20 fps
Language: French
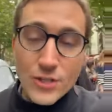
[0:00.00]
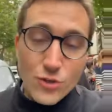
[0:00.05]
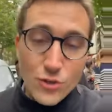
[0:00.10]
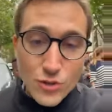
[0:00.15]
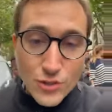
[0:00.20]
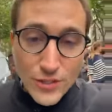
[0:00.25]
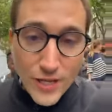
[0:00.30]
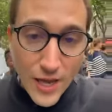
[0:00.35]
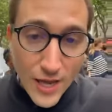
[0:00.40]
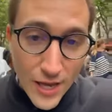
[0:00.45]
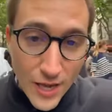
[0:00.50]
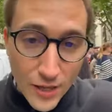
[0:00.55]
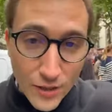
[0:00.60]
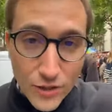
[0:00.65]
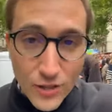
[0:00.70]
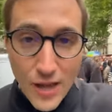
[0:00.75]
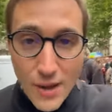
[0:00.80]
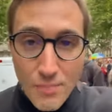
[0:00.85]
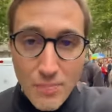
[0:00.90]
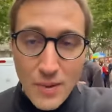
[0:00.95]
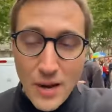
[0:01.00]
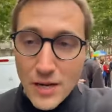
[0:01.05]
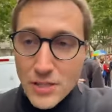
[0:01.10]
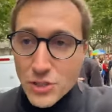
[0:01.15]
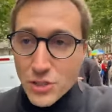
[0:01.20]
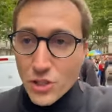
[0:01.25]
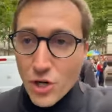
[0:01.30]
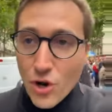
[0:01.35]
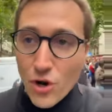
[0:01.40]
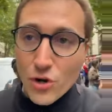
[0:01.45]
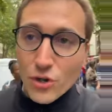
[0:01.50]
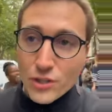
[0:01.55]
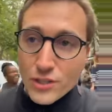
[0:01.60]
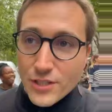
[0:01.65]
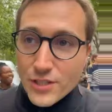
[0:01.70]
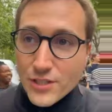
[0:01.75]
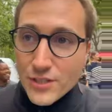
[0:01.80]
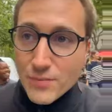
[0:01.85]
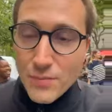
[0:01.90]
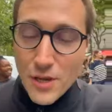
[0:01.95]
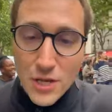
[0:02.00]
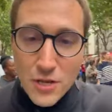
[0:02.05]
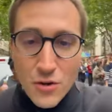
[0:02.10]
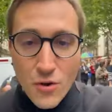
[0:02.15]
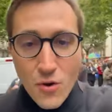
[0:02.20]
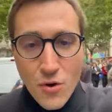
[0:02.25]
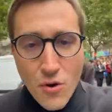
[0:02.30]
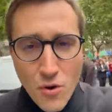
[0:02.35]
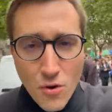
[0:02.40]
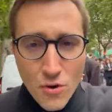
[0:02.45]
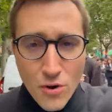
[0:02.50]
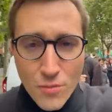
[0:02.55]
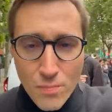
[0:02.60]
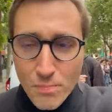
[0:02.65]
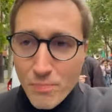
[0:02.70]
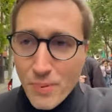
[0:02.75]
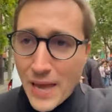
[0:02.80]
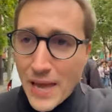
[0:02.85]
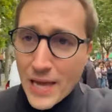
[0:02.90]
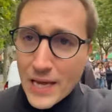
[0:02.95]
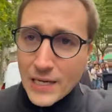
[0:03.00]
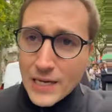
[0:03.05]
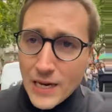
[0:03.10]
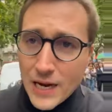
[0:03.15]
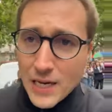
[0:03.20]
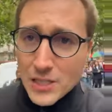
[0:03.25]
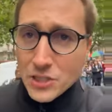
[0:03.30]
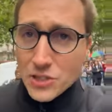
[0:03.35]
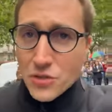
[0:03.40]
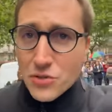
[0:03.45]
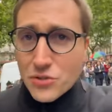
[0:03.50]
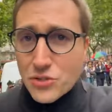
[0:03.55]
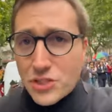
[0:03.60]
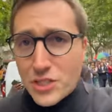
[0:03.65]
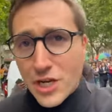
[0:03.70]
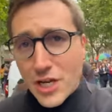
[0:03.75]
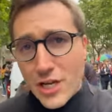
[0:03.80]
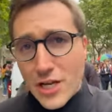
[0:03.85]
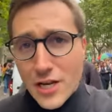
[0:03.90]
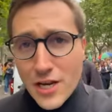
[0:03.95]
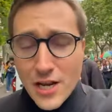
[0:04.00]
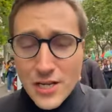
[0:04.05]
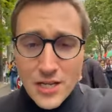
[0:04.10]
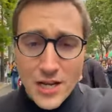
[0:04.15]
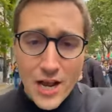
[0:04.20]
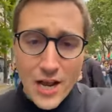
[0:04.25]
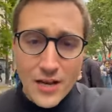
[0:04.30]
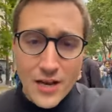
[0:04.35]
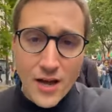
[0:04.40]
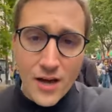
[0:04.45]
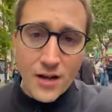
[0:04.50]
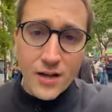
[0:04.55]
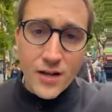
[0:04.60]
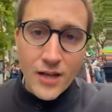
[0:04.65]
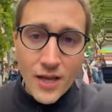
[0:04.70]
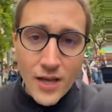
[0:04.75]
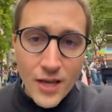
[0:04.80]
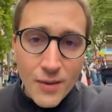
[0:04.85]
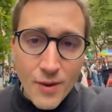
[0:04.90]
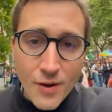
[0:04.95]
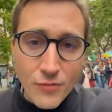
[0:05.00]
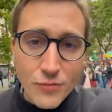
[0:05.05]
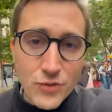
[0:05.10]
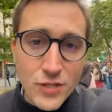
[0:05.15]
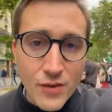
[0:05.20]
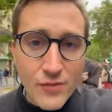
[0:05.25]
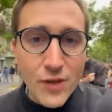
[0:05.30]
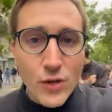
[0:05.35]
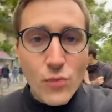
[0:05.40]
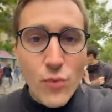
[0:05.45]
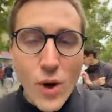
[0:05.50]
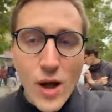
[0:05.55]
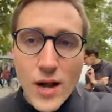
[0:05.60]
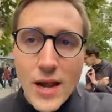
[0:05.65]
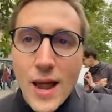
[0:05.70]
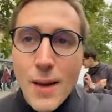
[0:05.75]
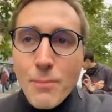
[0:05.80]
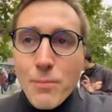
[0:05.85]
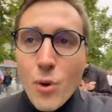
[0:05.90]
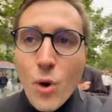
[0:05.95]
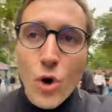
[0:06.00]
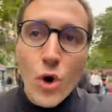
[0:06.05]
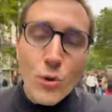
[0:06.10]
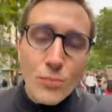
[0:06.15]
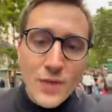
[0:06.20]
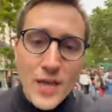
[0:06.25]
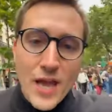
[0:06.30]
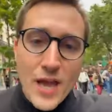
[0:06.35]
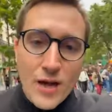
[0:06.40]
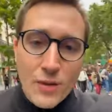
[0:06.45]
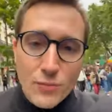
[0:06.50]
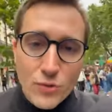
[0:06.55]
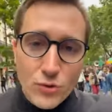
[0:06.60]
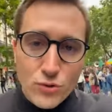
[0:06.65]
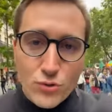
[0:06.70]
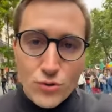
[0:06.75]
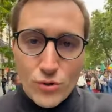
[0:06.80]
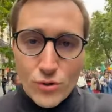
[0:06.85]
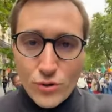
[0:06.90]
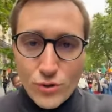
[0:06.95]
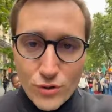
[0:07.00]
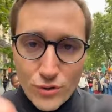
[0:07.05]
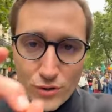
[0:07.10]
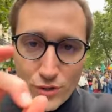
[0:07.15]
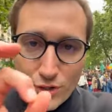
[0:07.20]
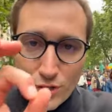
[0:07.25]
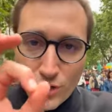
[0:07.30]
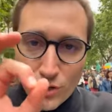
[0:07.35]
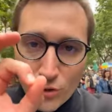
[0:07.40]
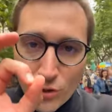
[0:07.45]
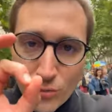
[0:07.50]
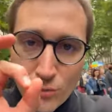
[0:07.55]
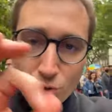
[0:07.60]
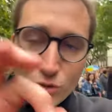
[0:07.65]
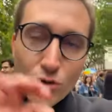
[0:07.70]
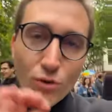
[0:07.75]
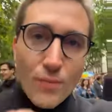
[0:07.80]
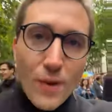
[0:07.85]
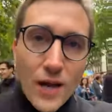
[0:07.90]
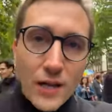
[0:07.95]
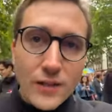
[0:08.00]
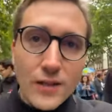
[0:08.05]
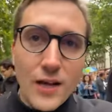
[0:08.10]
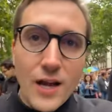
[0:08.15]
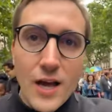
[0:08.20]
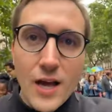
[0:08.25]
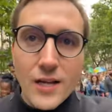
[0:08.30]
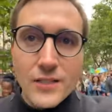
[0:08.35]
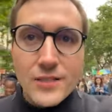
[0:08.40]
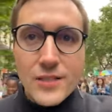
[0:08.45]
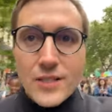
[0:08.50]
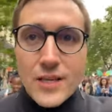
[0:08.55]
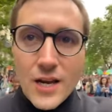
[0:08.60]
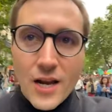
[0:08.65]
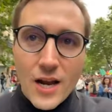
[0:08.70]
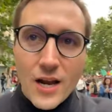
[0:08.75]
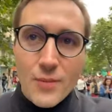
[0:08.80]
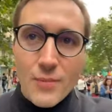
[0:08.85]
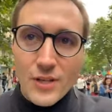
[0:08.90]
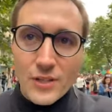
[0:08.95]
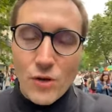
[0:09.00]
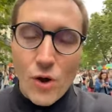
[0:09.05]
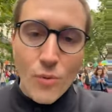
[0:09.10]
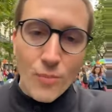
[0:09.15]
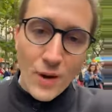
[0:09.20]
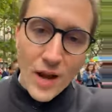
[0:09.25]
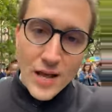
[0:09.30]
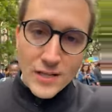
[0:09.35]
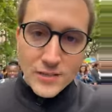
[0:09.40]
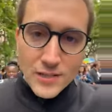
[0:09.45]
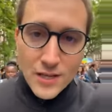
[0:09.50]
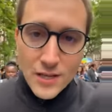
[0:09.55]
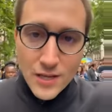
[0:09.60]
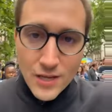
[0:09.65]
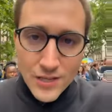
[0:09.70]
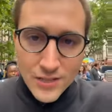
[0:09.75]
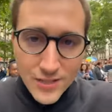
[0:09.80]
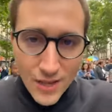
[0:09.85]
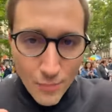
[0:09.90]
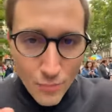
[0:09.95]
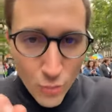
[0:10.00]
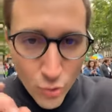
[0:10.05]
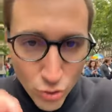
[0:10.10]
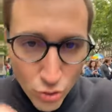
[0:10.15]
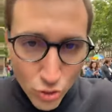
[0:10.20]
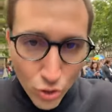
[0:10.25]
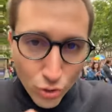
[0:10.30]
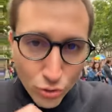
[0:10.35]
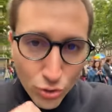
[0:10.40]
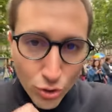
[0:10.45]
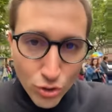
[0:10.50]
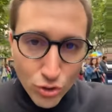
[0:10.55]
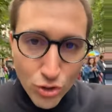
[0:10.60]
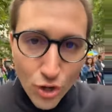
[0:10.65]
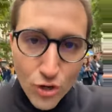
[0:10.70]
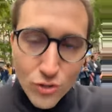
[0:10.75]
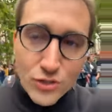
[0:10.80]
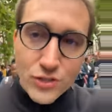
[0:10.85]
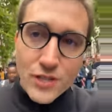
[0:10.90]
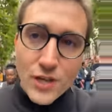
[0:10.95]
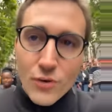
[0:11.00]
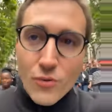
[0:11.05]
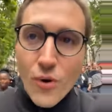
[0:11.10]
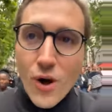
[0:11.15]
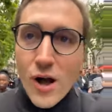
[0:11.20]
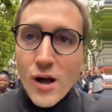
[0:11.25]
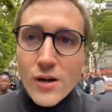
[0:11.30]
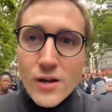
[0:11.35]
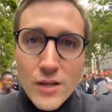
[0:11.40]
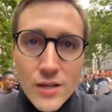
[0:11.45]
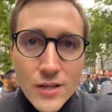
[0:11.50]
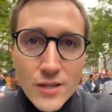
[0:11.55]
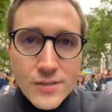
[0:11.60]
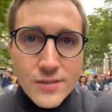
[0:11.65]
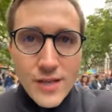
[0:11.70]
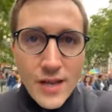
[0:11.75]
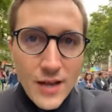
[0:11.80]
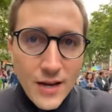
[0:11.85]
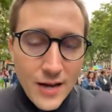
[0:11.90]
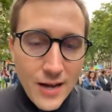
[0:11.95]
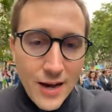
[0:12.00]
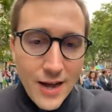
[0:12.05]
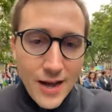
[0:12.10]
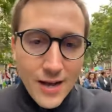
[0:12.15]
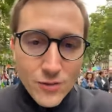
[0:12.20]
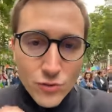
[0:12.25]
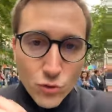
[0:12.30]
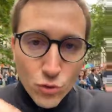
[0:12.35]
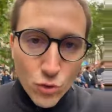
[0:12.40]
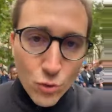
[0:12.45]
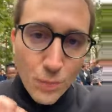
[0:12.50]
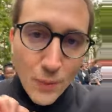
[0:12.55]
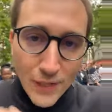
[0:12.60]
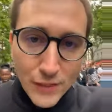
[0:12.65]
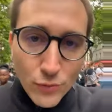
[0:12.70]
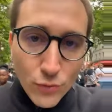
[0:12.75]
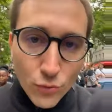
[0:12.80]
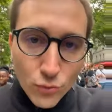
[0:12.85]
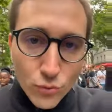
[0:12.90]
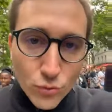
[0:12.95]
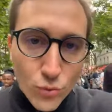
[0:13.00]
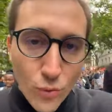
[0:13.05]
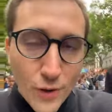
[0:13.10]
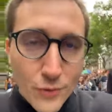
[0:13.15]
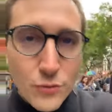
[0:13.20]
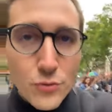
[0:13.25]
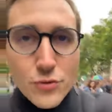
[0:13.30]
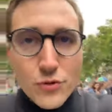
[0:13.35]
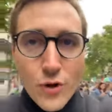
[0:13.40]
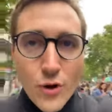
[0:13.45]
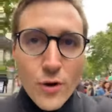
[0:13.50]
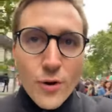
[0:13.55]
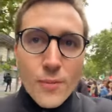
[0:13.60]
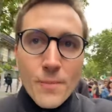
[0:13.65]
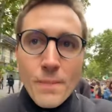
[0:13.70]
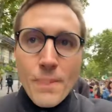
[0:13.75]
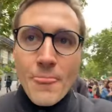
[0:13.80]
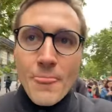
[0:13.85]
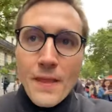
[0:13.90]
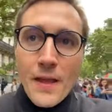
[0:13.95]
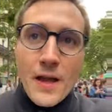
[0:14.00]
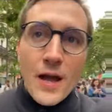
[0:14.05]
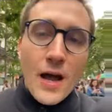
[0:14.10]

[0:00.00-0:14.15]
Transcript: Et je sais qu'il y a plein de gens qui disent mais non, Le Pen, elle a changé, naninana. Et eh bien vous savez quoi La première mesure que M. Bardella a dit qu'il allait mettre en place, sa mesure d'urgence, c'est quoi C'est la suppression du droit du sol.